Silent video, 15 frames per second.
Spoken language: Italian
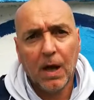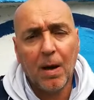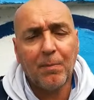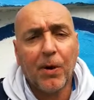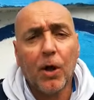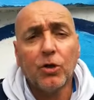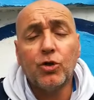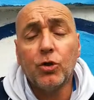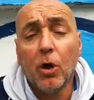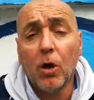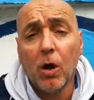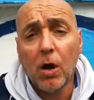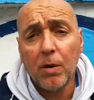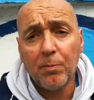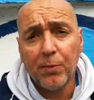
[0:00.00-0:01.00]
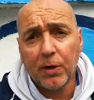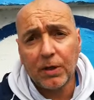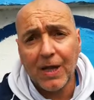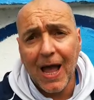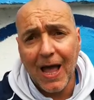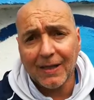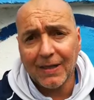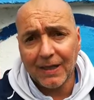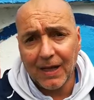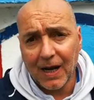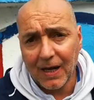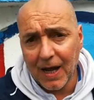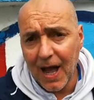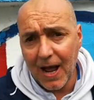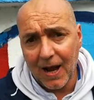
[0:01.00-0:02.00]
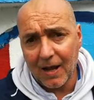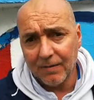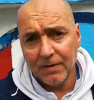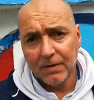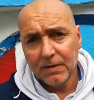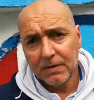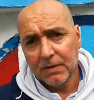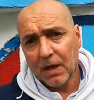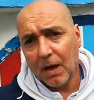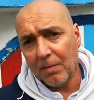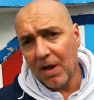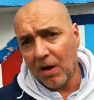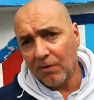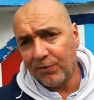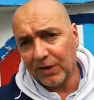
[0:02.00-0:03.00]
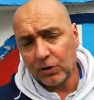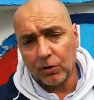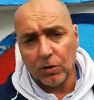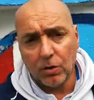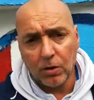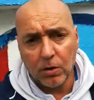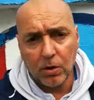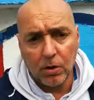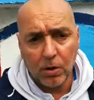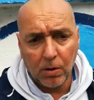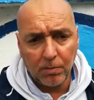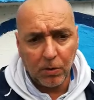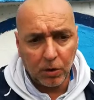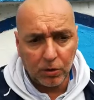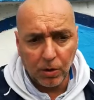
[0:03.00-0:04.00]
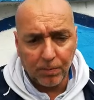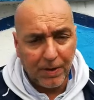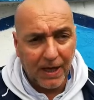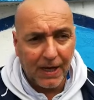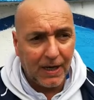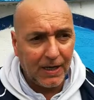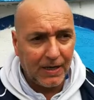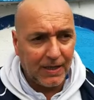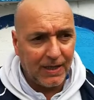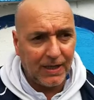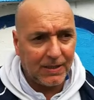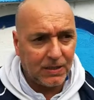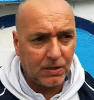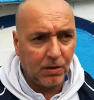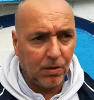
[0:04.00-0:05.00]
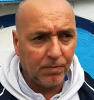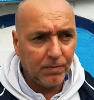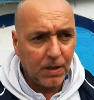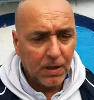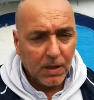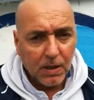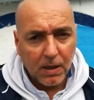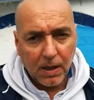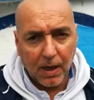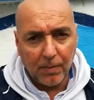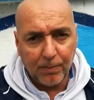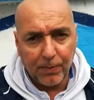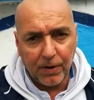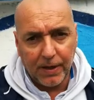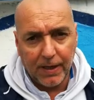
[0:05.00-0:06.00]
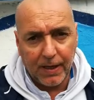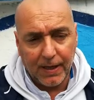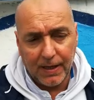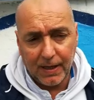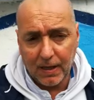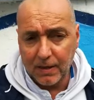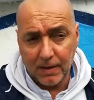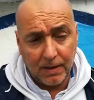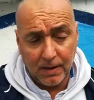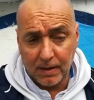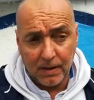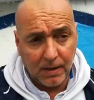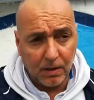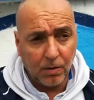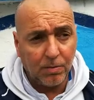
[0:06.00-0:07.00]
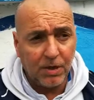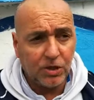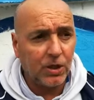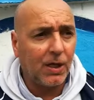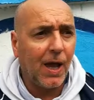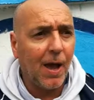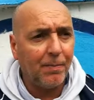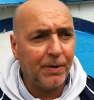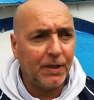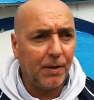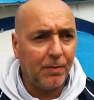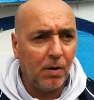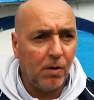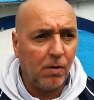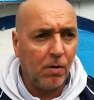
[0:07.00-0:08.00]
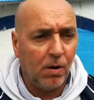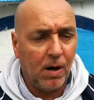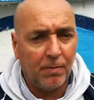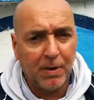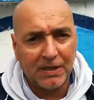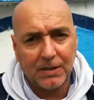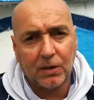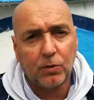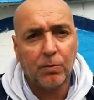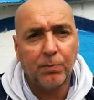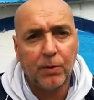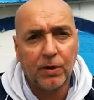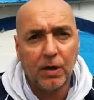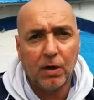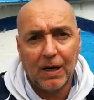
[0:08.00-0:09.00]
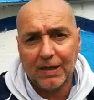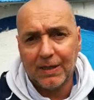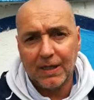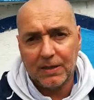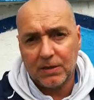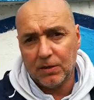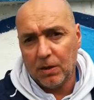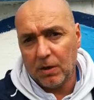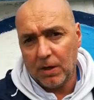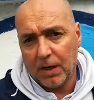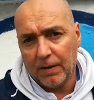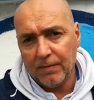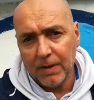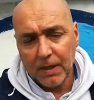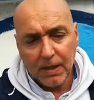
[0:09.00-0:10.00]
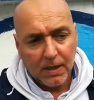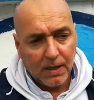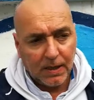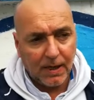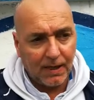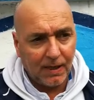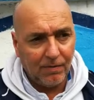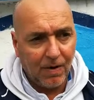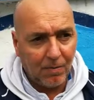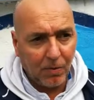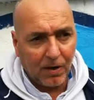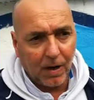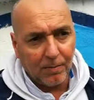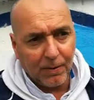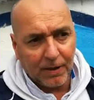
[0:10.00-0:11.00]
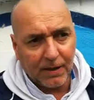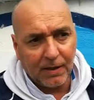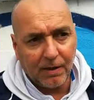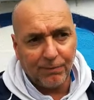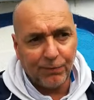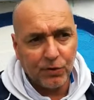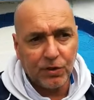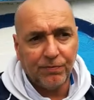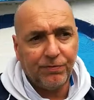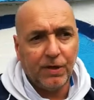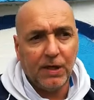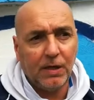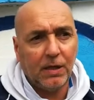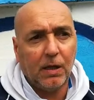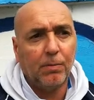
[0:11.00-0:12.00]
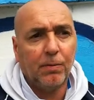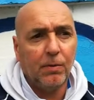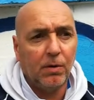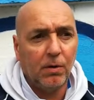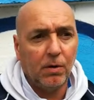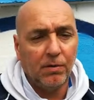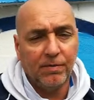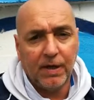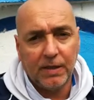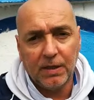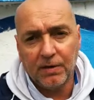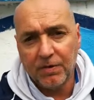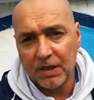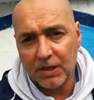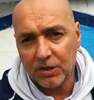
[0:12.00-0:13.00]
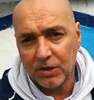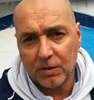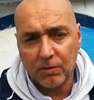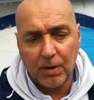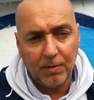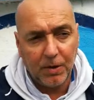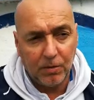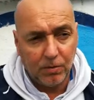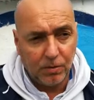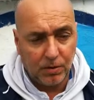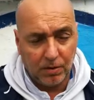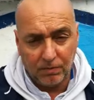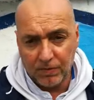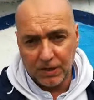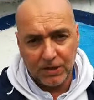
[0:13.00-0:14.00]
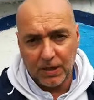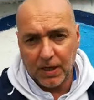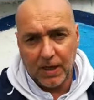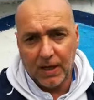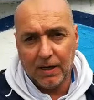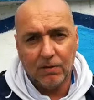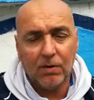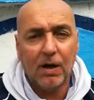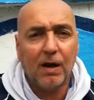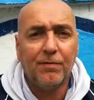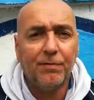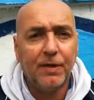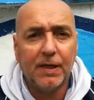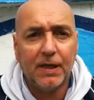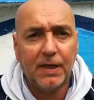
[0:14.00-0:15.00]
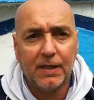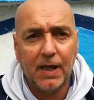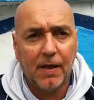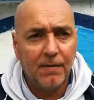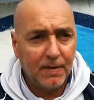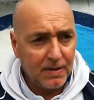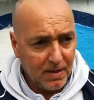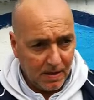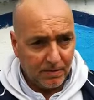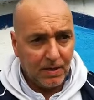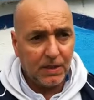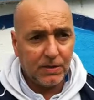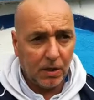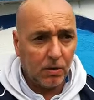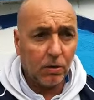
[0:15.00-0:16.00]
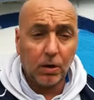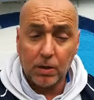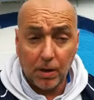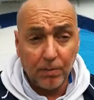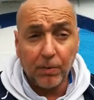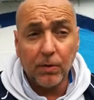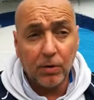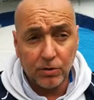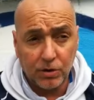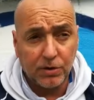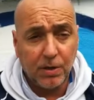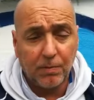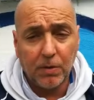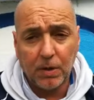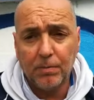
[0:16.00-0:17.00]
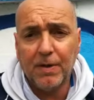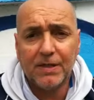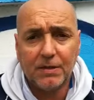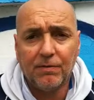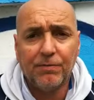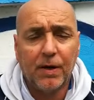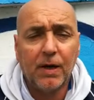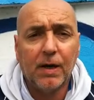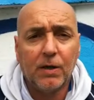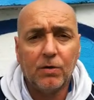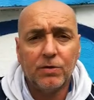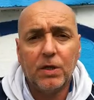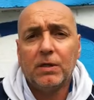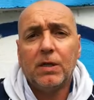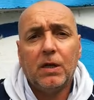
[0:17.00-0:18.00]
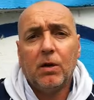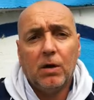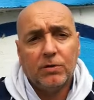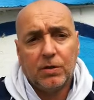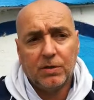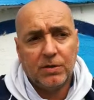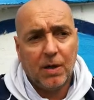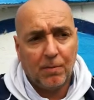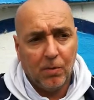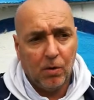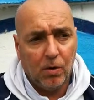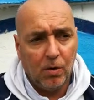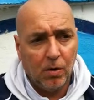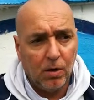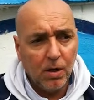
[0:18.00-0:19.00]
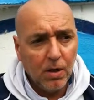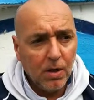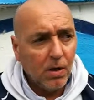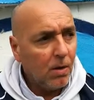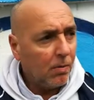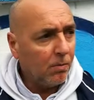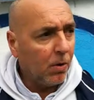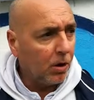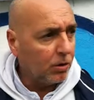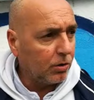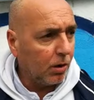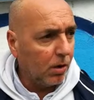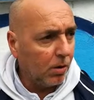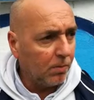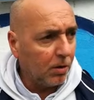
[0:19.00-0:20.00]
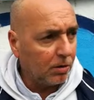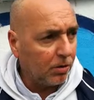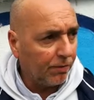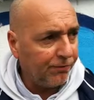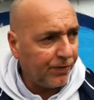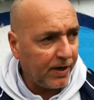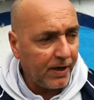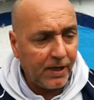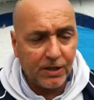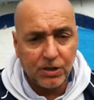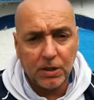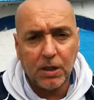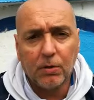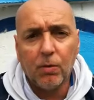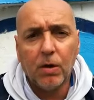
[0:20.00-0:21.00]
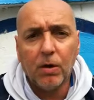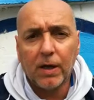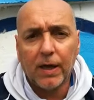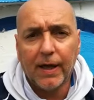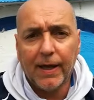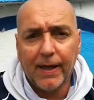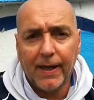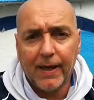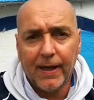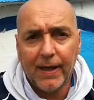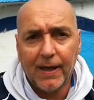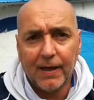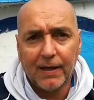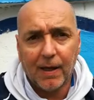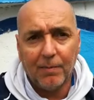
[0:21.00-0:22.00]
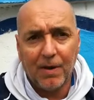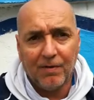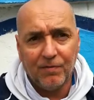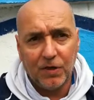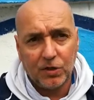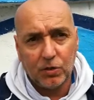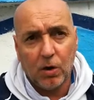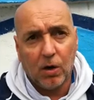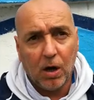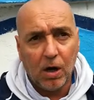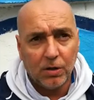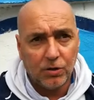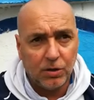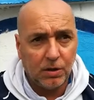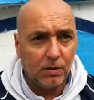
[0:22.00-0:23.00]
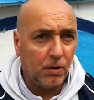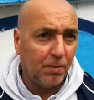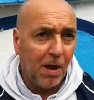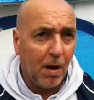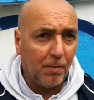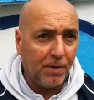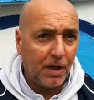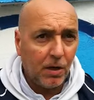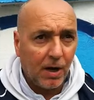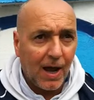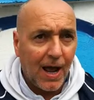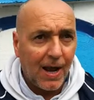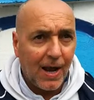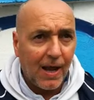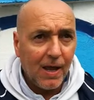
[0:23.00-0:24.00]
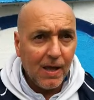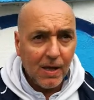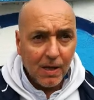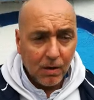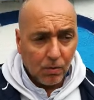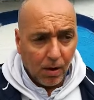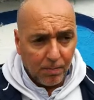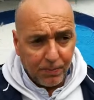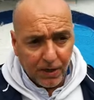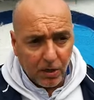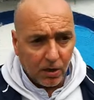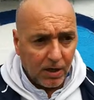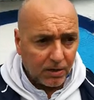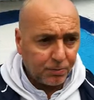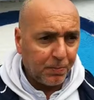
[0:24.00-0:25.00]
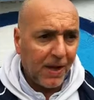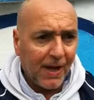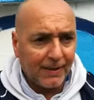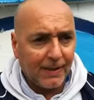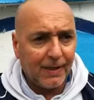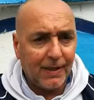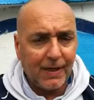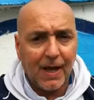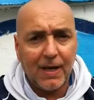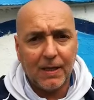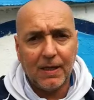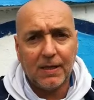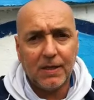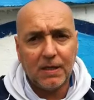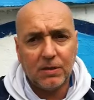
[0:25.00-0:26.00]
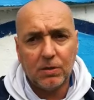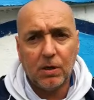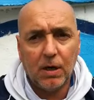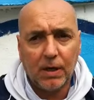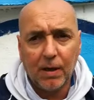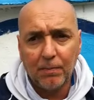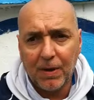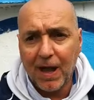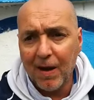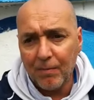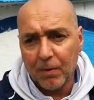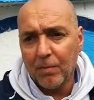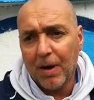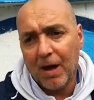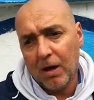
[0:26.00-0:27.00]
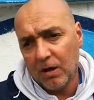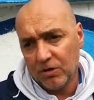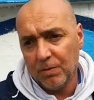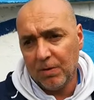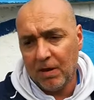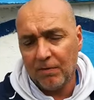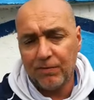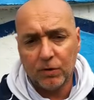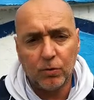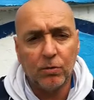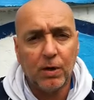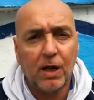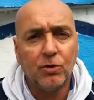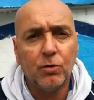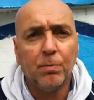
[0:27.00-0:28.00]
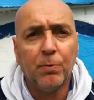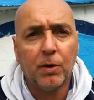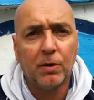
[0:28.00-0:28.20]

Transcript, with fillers: approccio importante della gara abbiamo fatto molto bene l'inizio e poi eh, come ci capita abbiamo abbassato un pochino la tensione credevamo che la partita fosse finita dopo 20-25 minuti invece non era finita nel secondo tempo ci siamo rimessi a fare le cosette nostre, siamo molto, molto felici di quello che, che, abbiamo visto oggi. Dobbiamo migliorare quei piccoli aspetti di cari di tensione che abbiamo, ma oggi abbiamo fatto un calcio